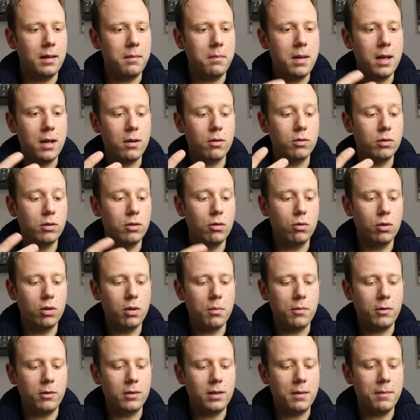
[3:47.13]
i miei contenuti
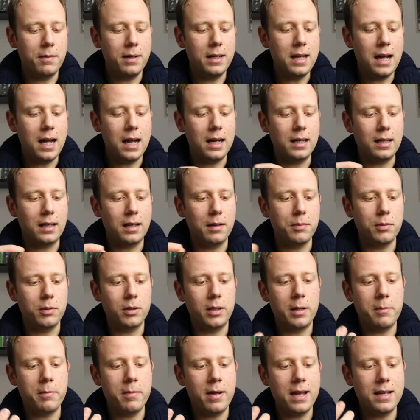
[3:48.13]
multimediali, che
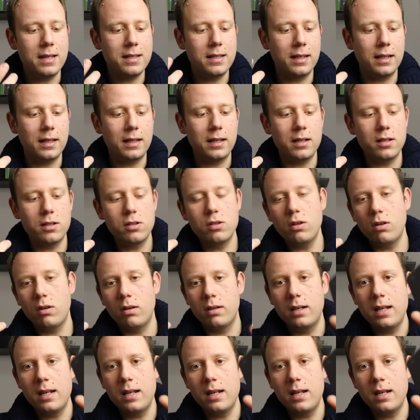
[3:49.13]
potrebbe essere, che ne so,